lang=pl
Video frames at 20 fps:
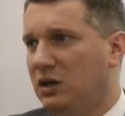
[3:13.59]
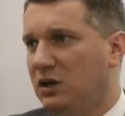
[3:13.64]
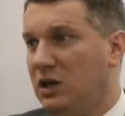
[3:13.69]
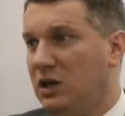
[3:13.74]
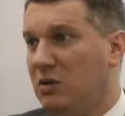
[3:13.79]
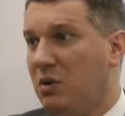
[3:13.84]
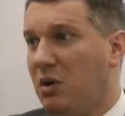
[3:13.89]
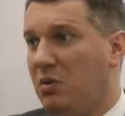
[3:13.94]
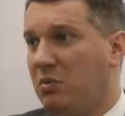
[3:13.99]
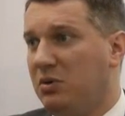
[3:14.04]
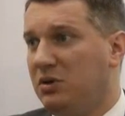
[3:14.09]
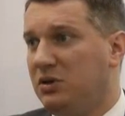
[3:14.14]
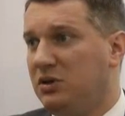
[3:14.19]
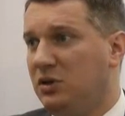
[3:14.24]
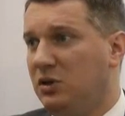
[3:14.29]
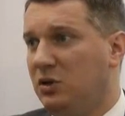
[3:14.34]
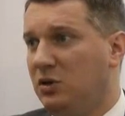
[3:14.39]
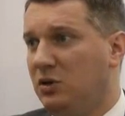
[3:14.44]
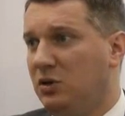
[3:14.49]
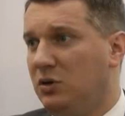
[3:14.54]
nie ma
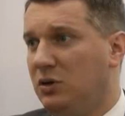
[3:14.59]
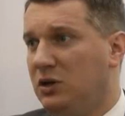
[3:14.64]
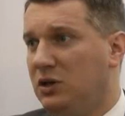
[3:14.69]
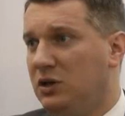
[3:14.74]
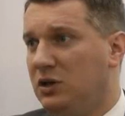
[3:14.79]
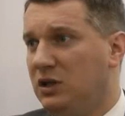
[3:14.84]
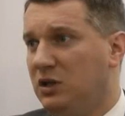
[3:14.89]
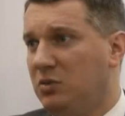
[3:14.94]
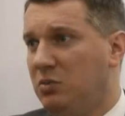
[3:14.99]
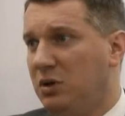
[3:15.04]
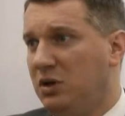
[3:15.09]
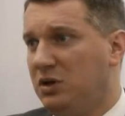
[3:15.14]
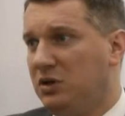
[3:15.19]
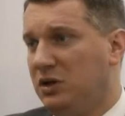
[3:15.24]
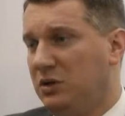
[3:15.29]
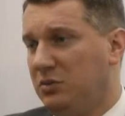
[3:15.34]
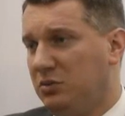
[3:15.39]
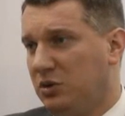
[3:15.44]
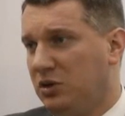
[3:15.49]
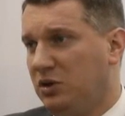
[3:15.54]
być do innych
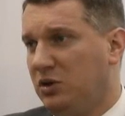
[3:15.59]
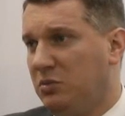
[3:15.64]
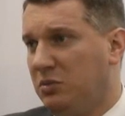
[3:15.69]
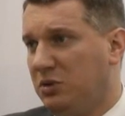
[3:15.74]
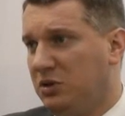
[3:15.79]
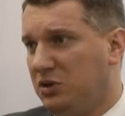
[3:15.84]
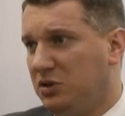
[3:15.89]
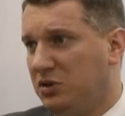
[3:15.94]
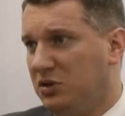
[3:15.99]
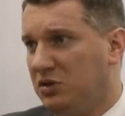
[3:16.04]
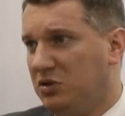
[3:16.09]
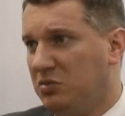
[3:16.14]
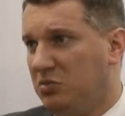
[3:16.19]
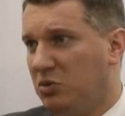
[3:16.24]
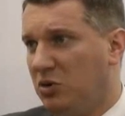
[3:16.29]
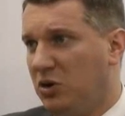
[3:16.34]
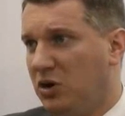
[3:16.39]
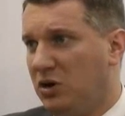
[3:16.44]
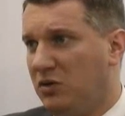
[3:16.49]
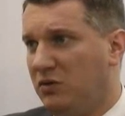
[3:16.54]
meczy, na przykład do meczy
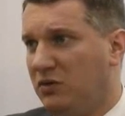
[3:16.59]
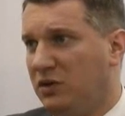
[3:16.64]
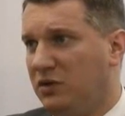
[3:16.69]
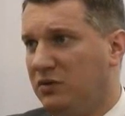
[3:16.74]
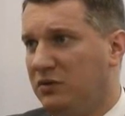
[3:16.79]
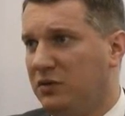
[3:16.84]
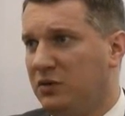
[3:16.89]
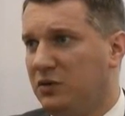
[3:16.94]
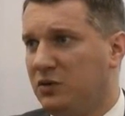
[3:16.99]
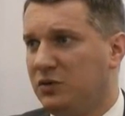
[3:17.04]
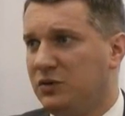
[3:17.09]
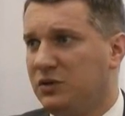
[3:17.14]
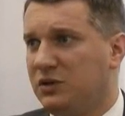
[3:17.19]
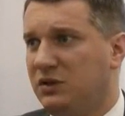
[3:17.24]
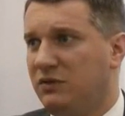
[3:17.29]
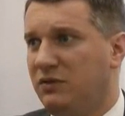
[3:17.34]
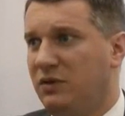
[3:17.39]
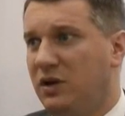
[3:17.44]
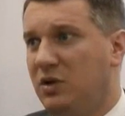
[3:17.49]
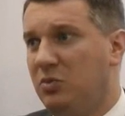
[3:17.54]
pucharowych
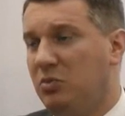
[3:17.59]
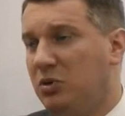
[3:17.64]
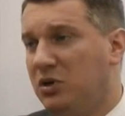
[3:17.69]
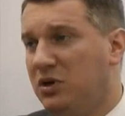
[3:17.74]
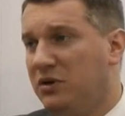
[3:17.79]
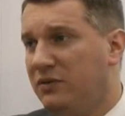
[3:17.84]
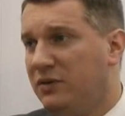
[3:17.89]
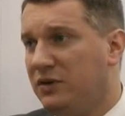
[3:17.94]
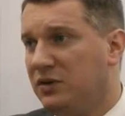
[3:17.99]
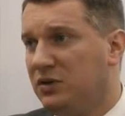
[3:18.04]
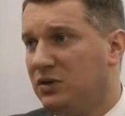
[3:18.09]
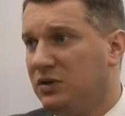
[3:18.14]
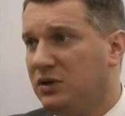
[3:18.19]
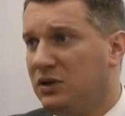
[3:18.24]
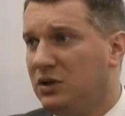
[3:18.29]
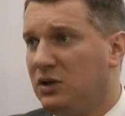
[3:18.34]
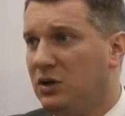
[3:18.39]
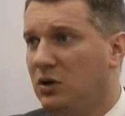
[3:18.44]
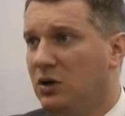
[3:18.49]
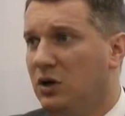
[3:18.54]
wykorzystywany, ponieważ do
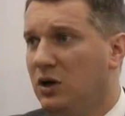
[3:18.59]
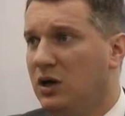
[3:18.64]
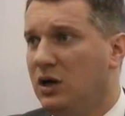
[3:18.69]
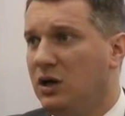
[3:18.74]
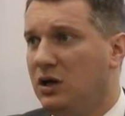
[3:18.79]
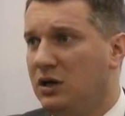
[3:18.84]
tego